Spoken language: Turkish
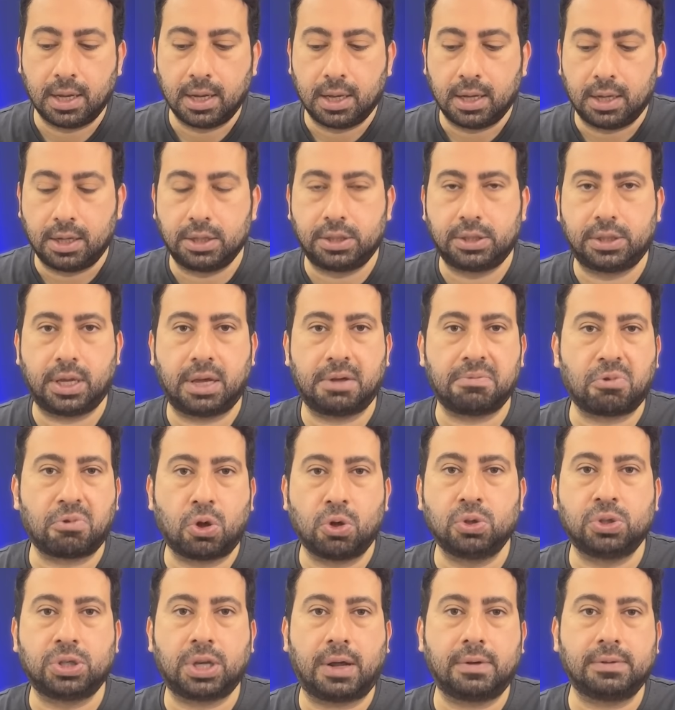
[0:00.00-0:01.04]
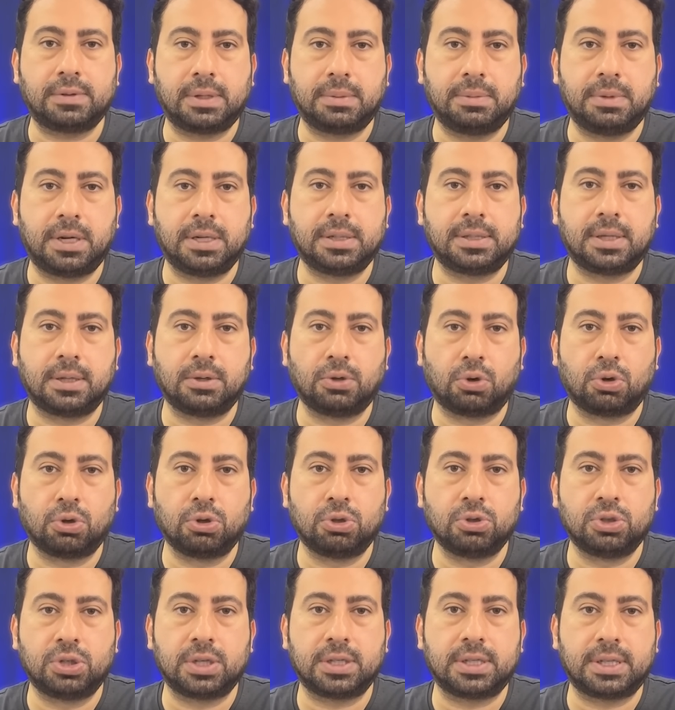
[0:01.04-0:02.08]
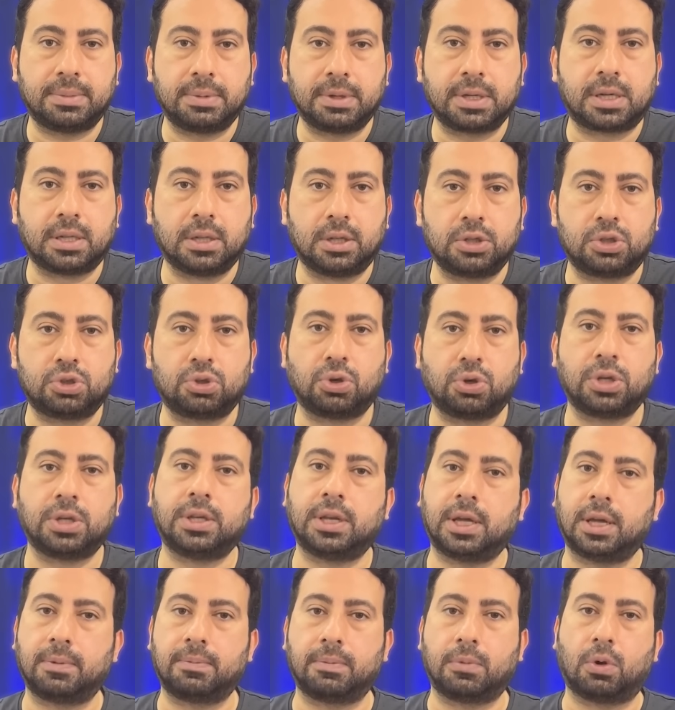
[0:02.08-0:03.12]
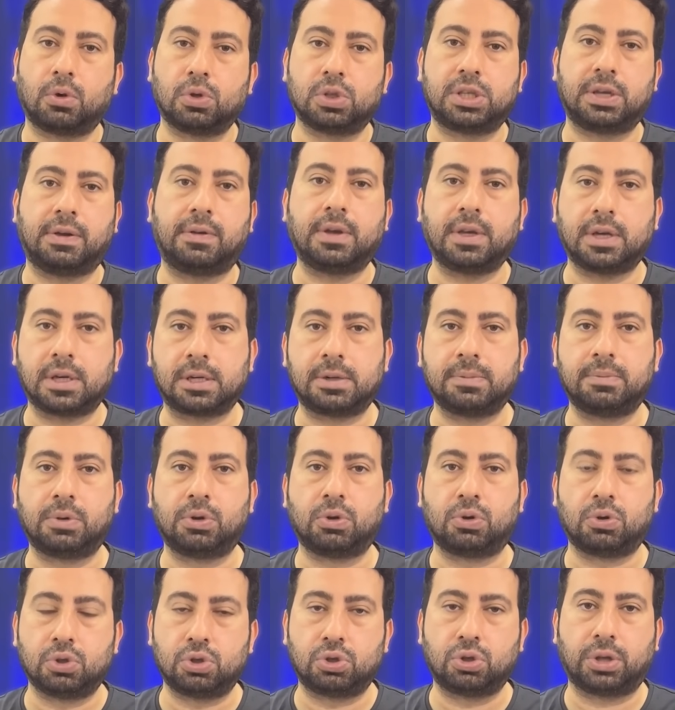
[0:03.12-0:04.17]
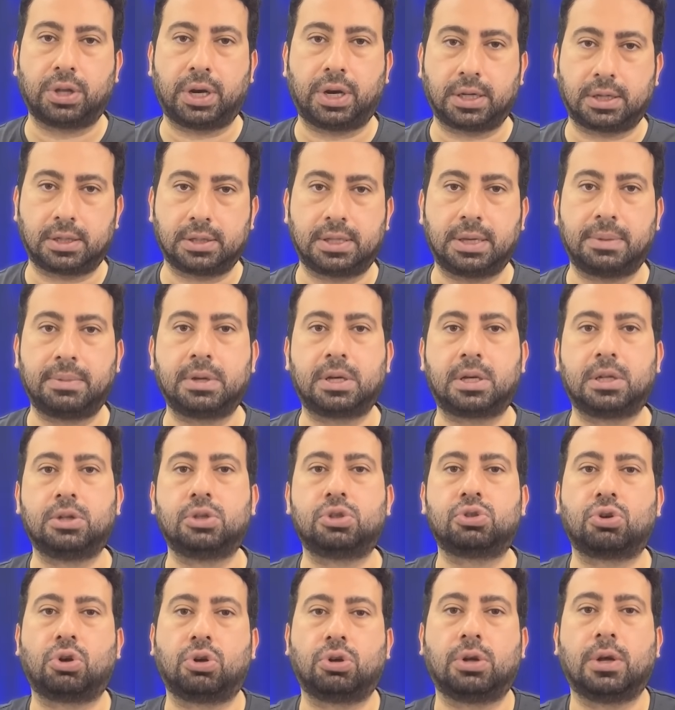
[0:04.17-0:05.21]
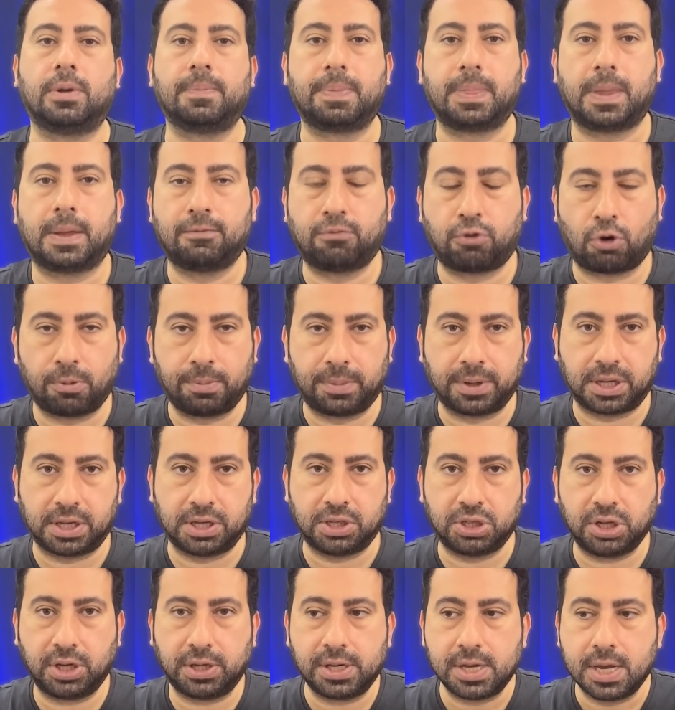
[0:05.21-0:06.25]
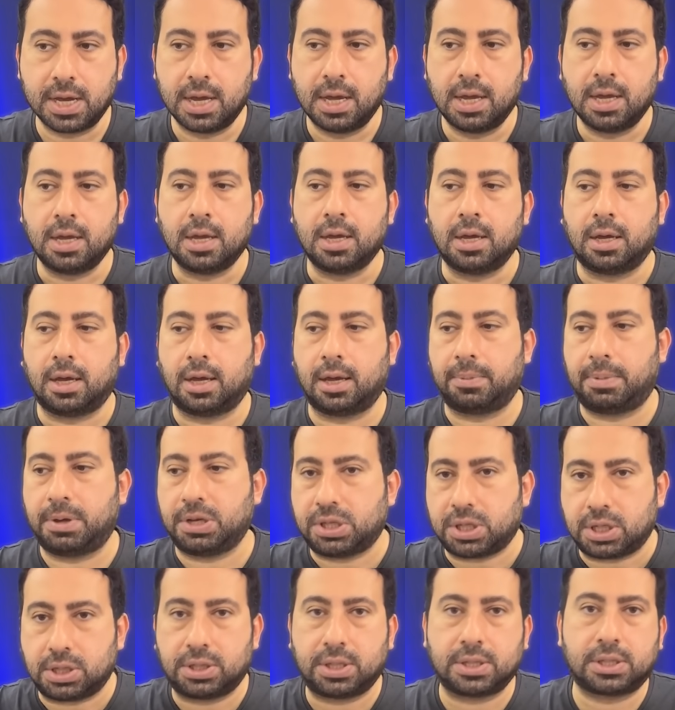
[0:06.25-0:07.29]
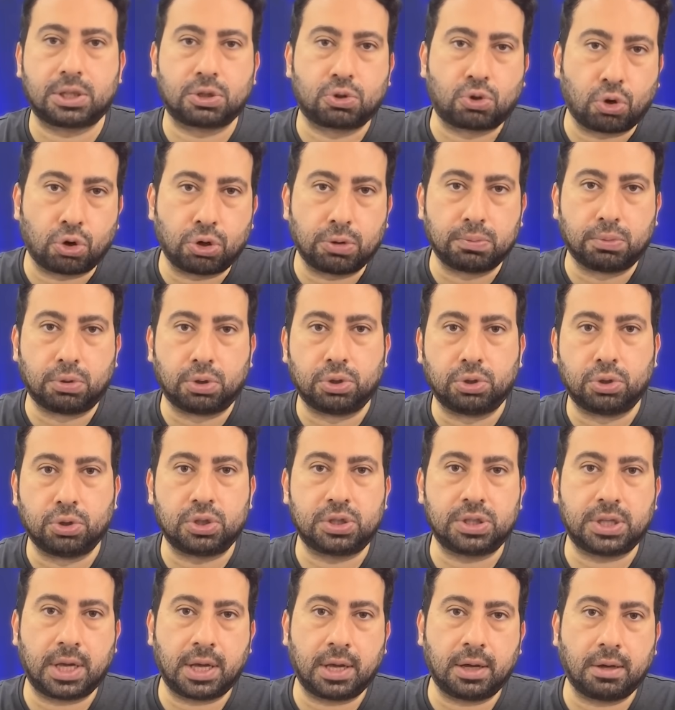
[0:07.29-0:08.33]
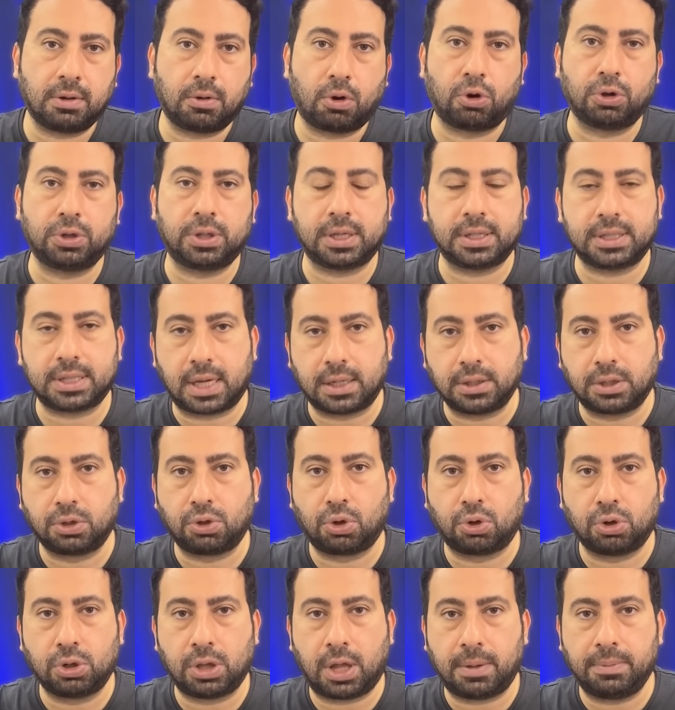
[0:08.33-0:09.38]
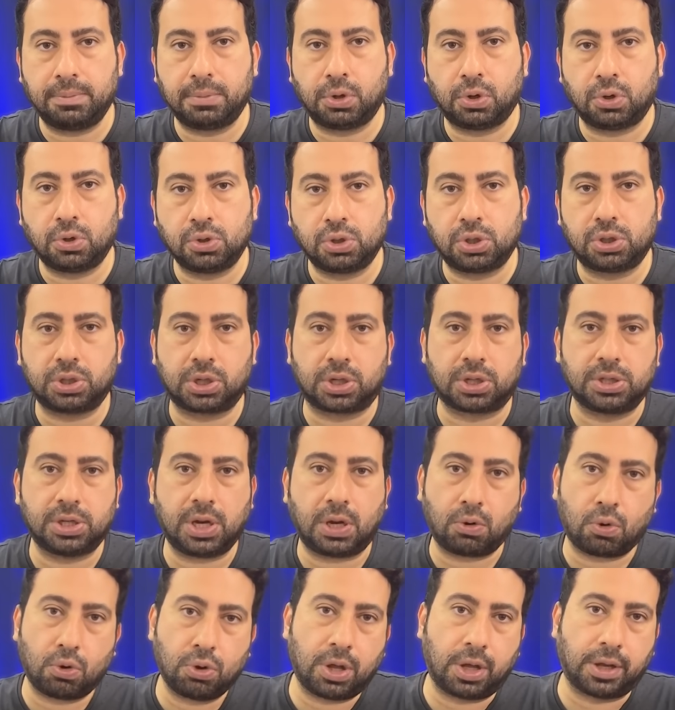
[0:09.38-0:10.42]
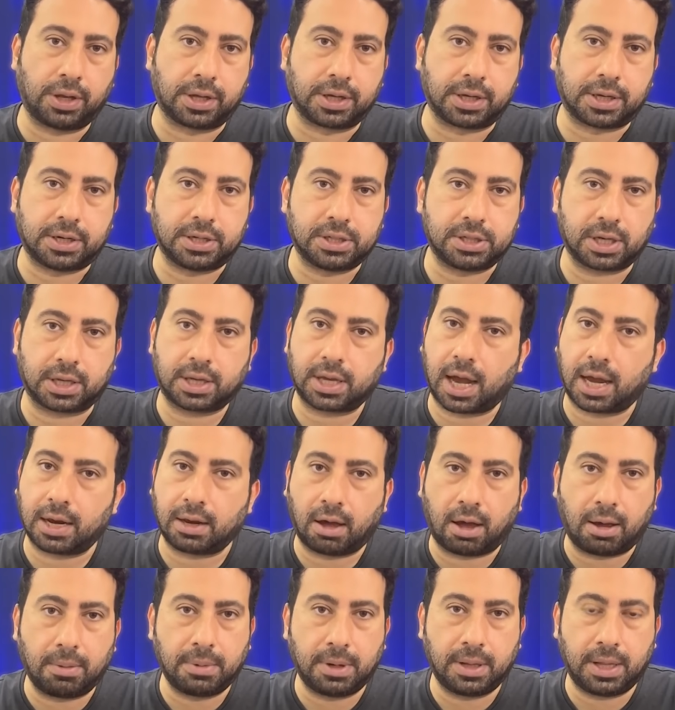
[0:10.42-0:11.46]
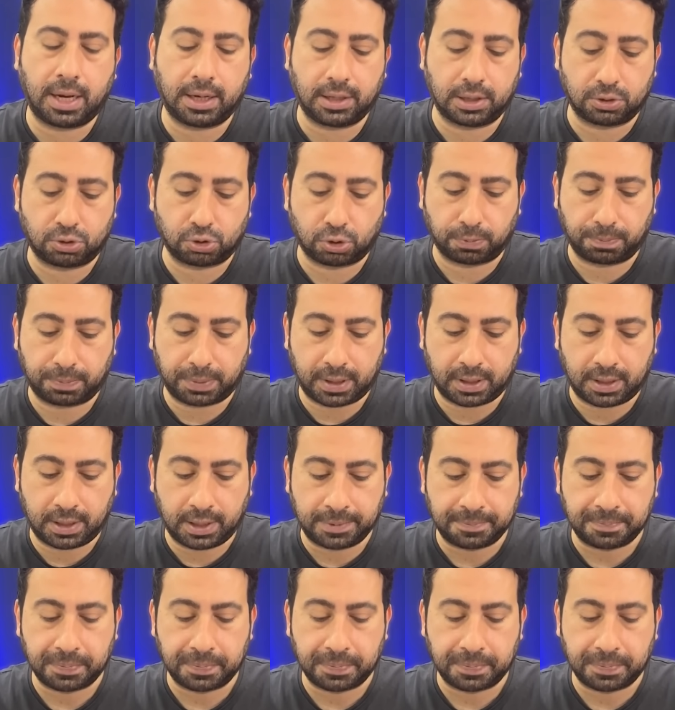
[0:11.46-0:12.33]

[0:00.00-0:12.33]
İşte ön tarafta birisi yorulunca Semih Kılıçsoy yine o seviye yakın bir oyuncu olarak Semih Kılıçsoy forma giyecek. Beşiktaş skoru bulduysa orta sahada yorulan bir oyuncu çıkacak ona ana girecek. Yani hamleler de çok belli.